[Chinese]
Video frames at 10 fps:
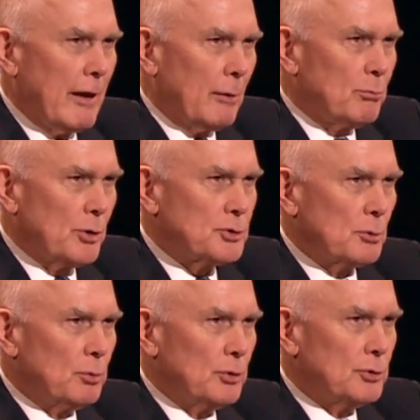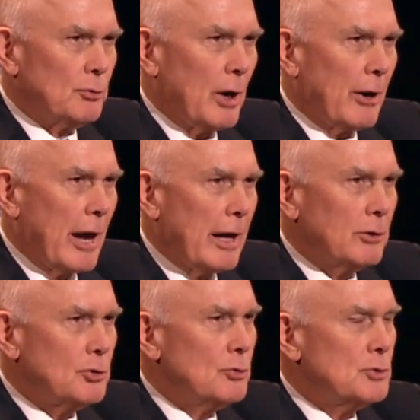我们每个人都应
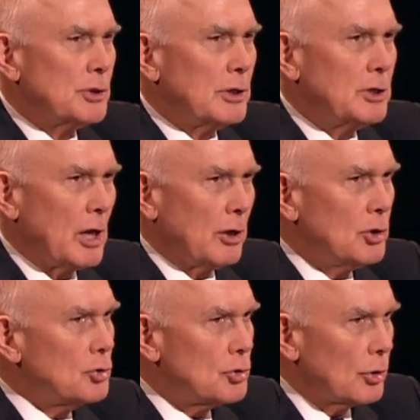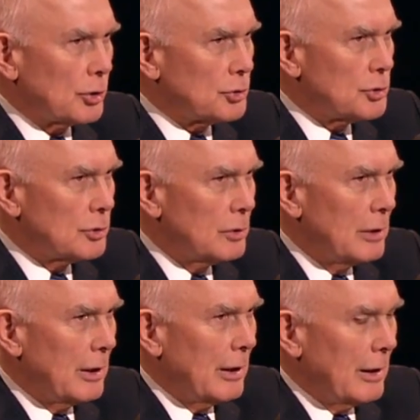将这项原则
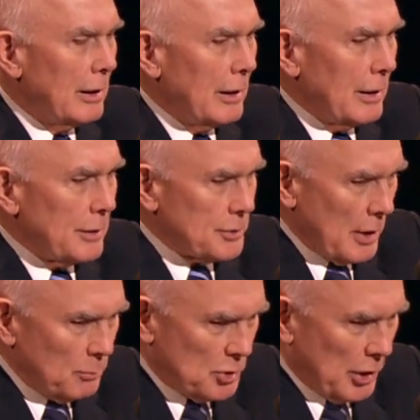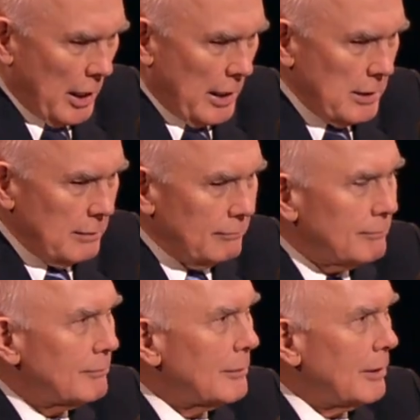应用在我们参加教会的
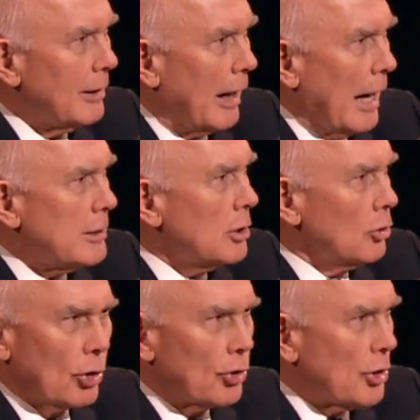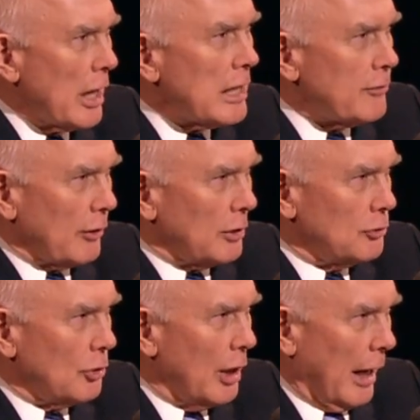态度上。有人
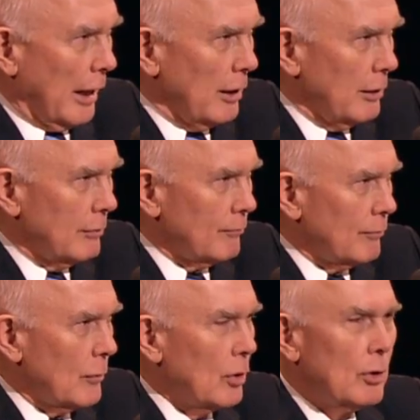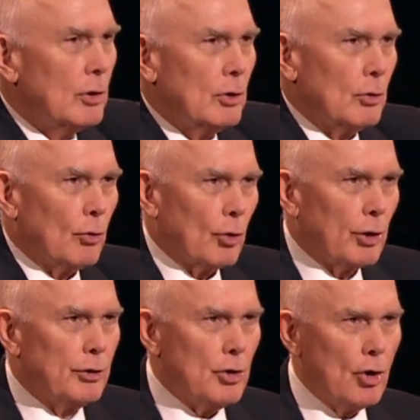说：“我今天没学到什
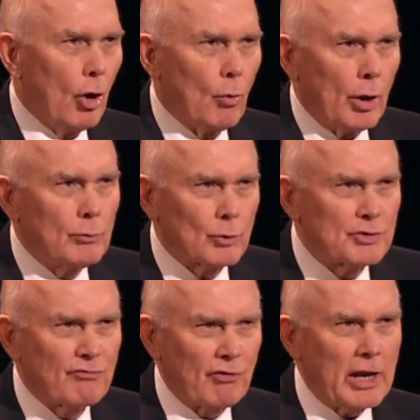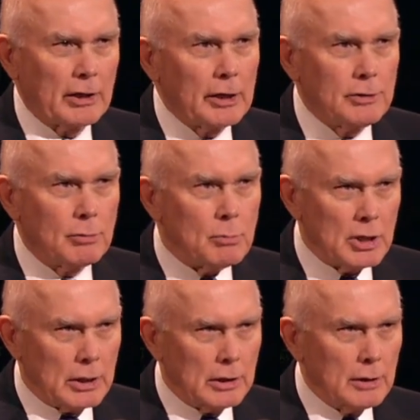么。”大家都不友
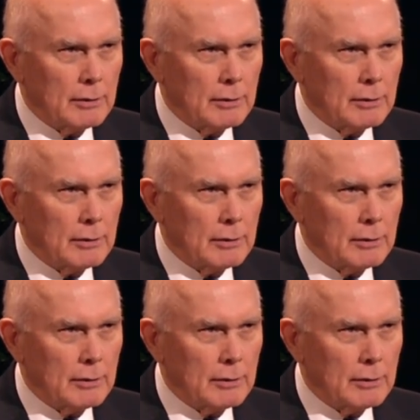善，